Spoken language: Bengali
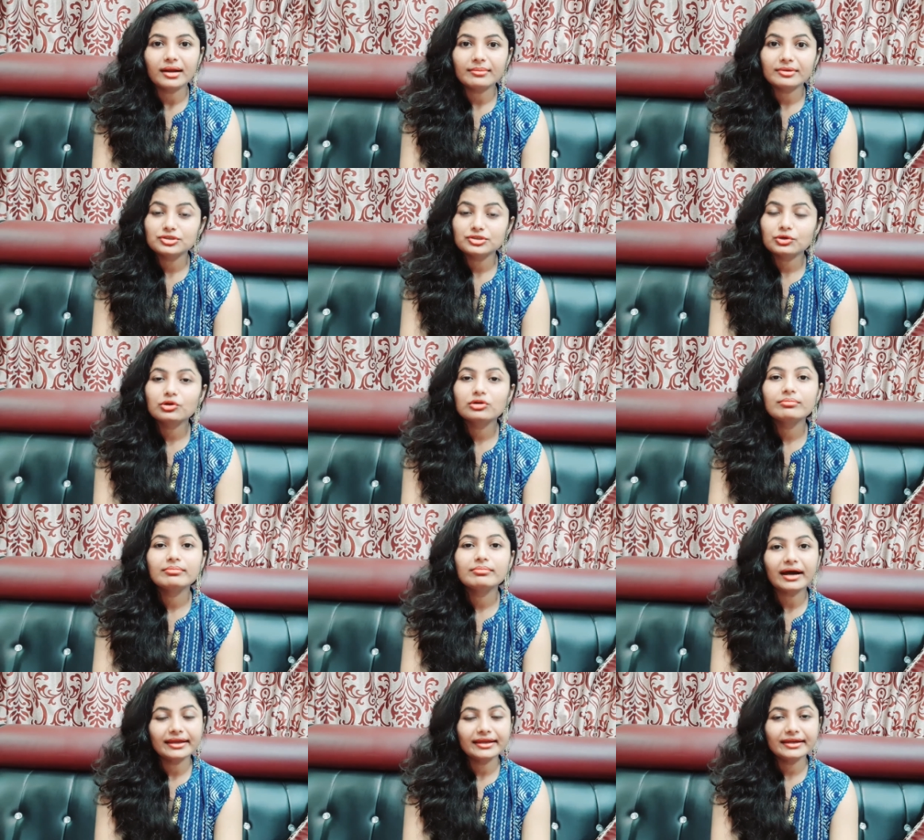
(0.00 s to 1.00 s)
আমরা যখন
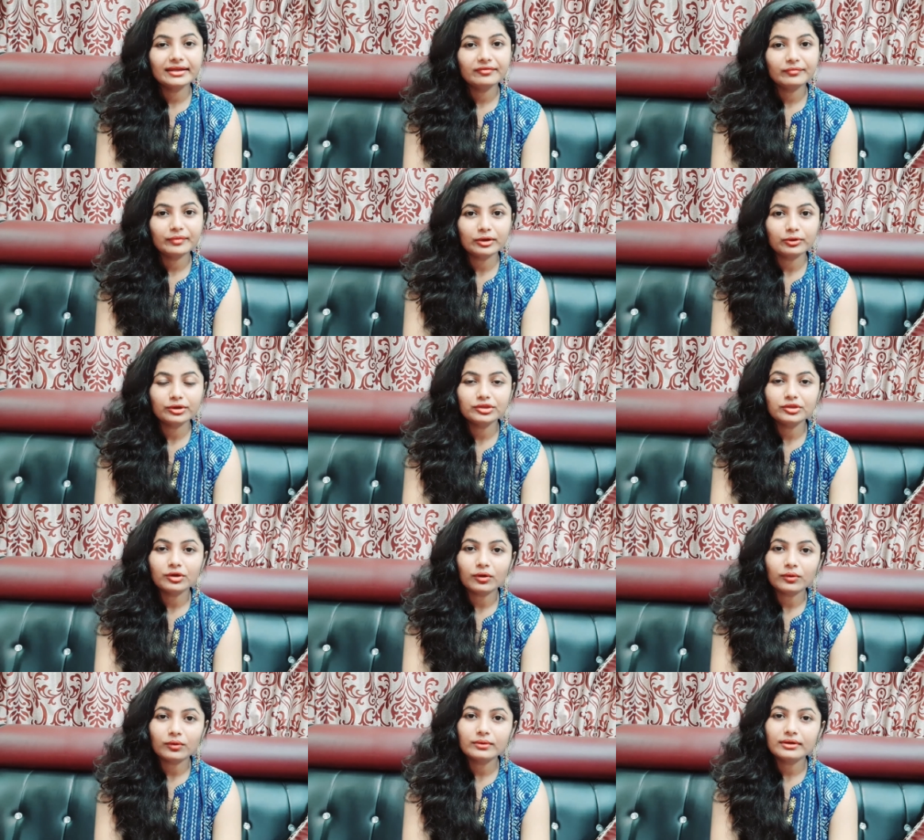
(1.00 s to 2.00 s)
বাইরে বেরোই
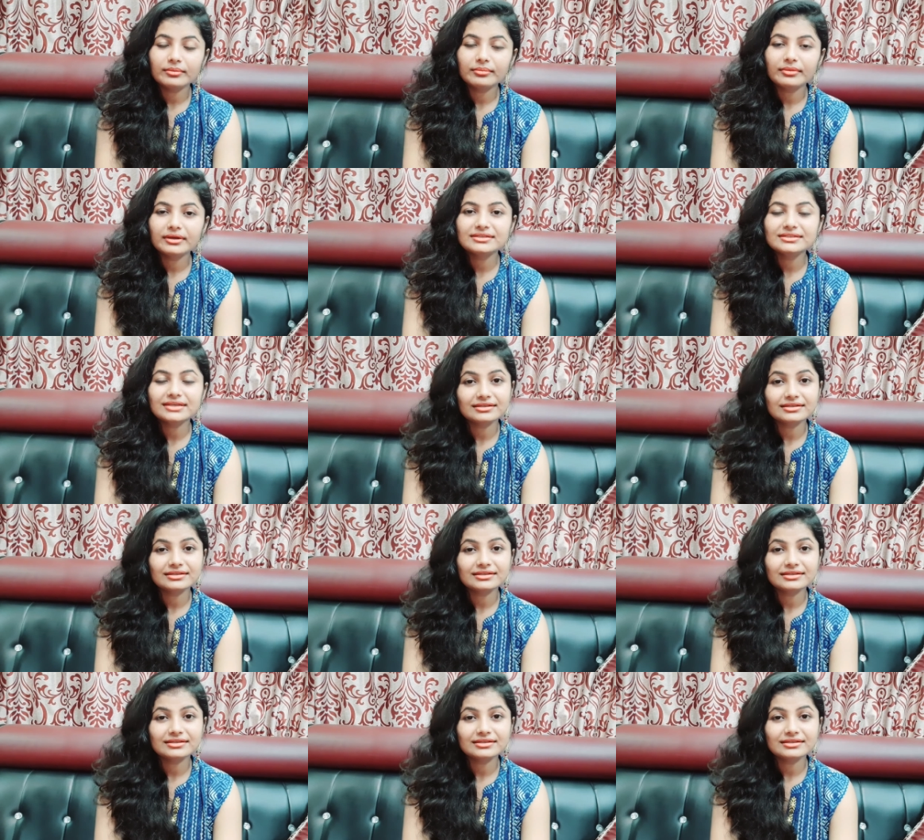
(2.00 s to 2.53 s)
তখন আমরা